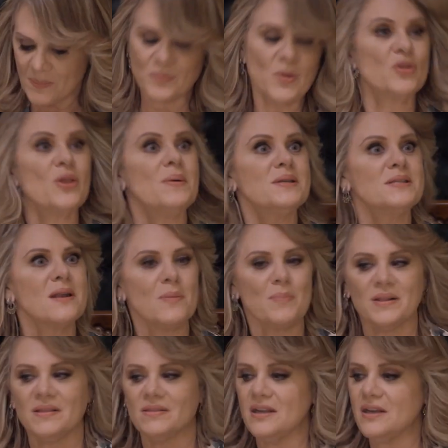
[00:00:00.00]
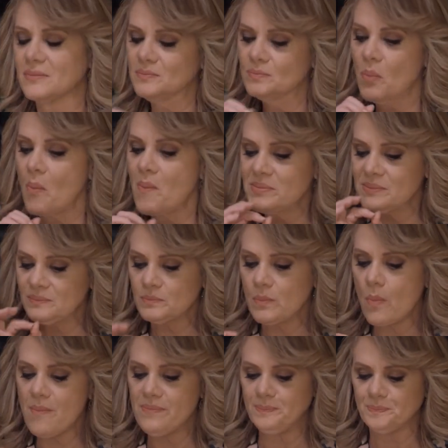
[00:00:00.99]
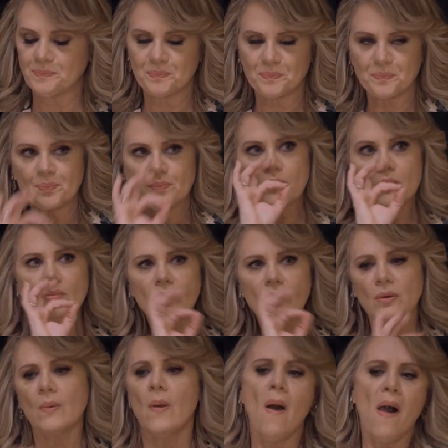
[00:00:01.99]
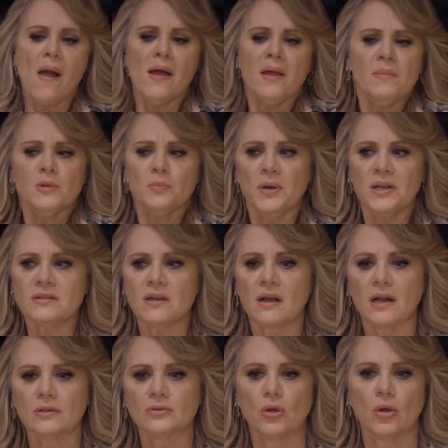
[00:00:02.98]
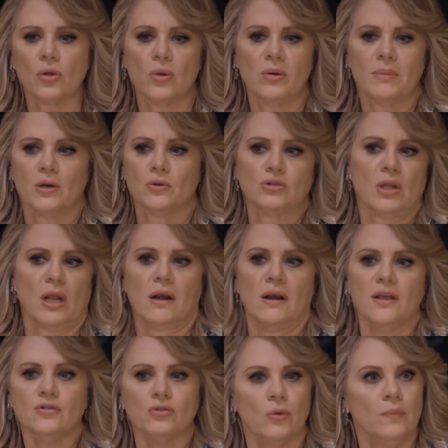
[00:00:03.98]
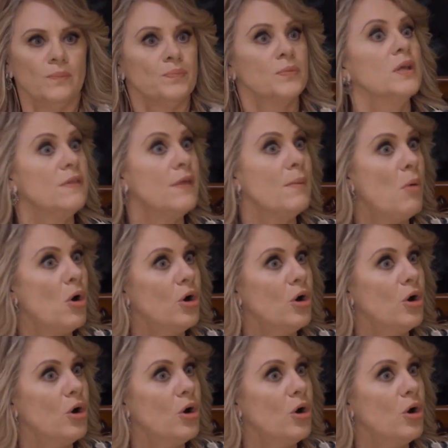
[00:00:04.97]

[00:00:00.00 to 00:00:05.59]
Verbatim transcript: No te vas a arrepentir. Hmm. Además, puedes dejar todo en manos de Ernesto y de